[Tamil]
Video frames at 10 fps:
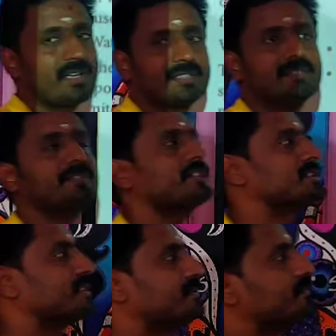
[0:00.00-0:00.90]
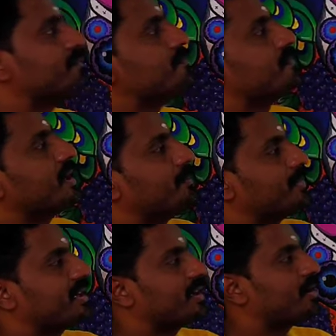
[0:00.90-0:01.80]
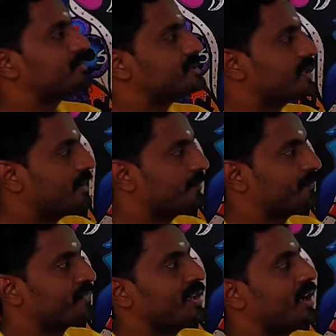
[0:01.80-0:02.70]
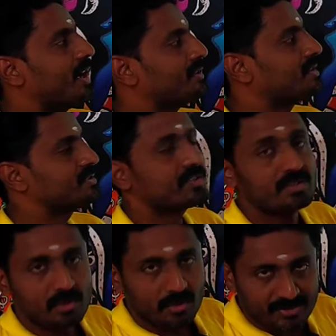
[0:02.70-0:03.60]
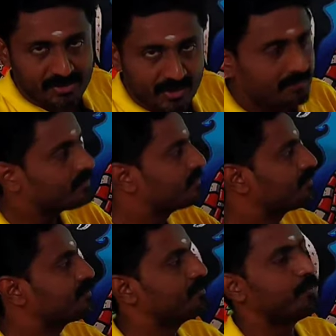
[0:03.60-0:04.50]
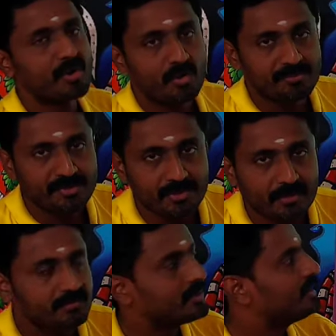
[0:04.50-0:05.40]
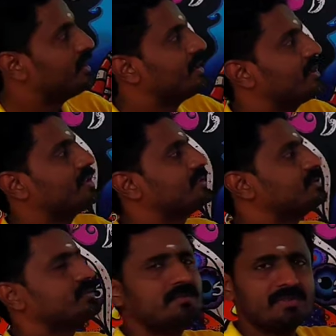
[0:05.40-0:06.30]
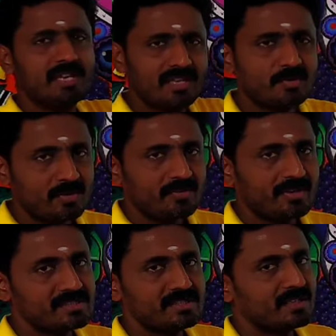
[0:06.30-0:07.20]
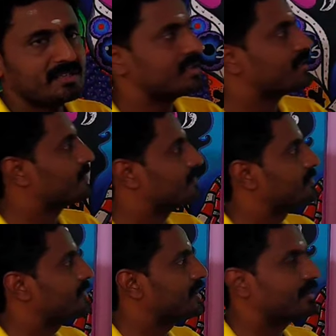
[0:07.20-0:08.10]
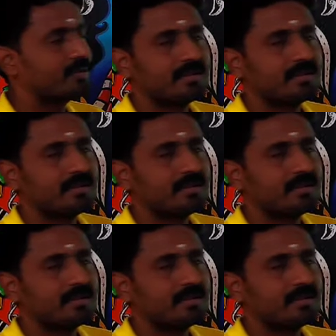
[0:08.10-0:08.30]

கிளாஸிஃபிகேஷன் ஹெப்பாட்டிக் ஆப்சிடா ஆந்தசரடாப்சிடா பிரயோப்சிடா இது எழுத்துக்குட்டி வாசிச்சிங்கன்னா தெரியும் ரைட்டா